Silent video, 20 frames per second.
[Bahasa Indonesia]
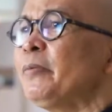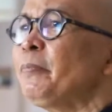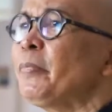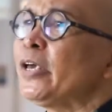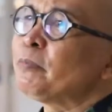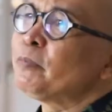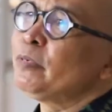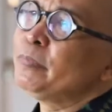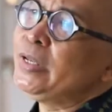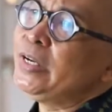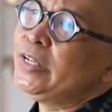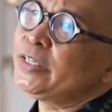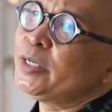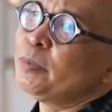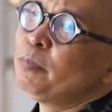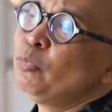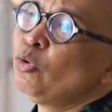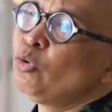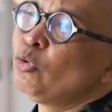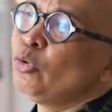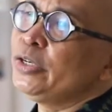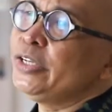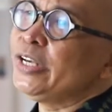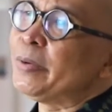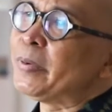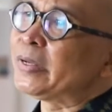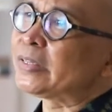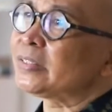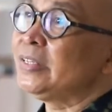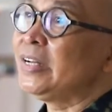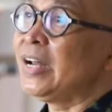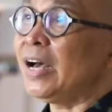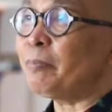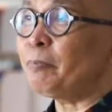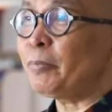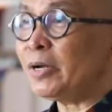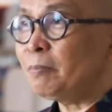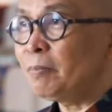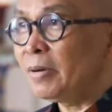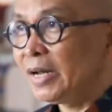yang memiliki buku di abad ke-18,
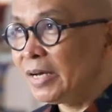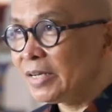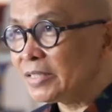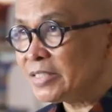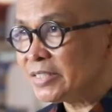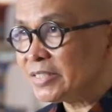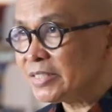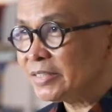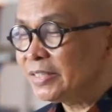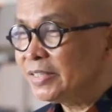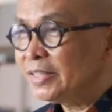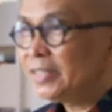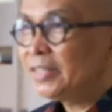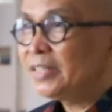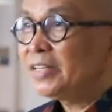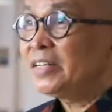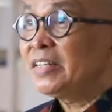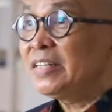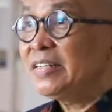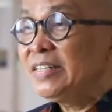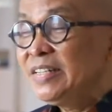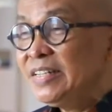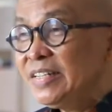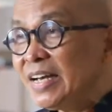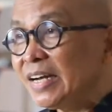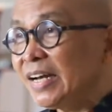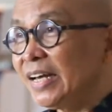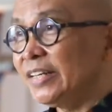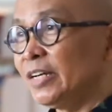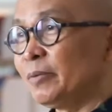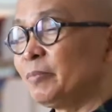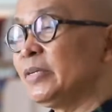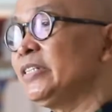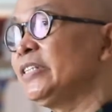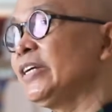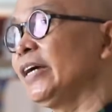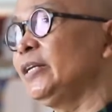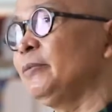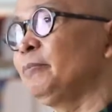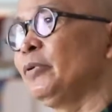dialah yang menjadi
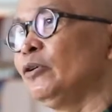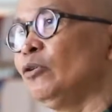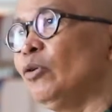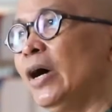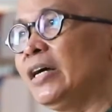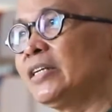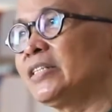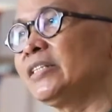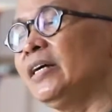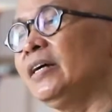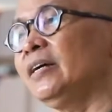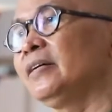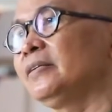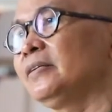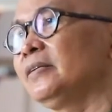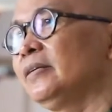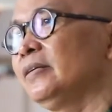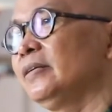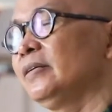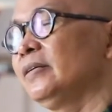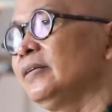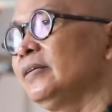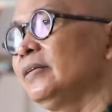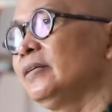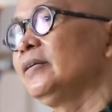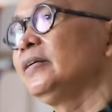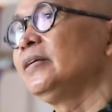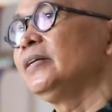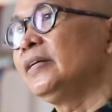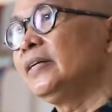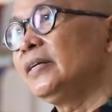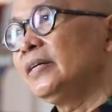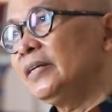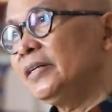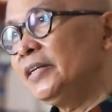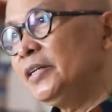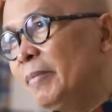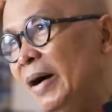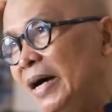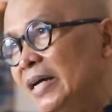penguasa. Di
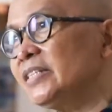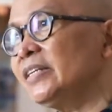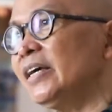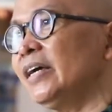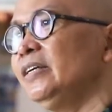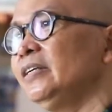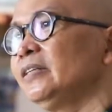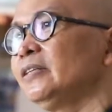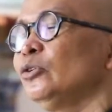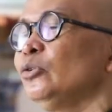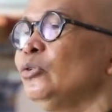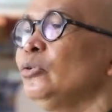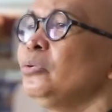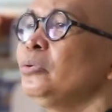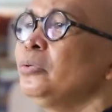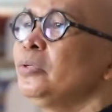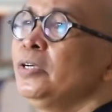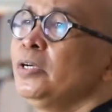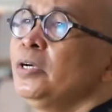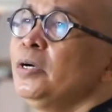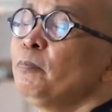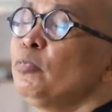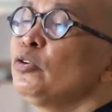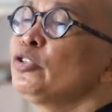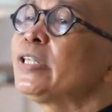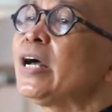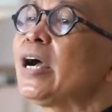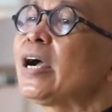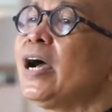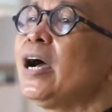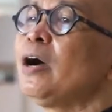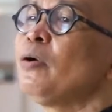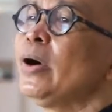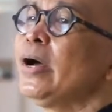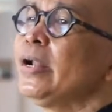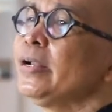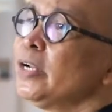masa itu, pustakawan dan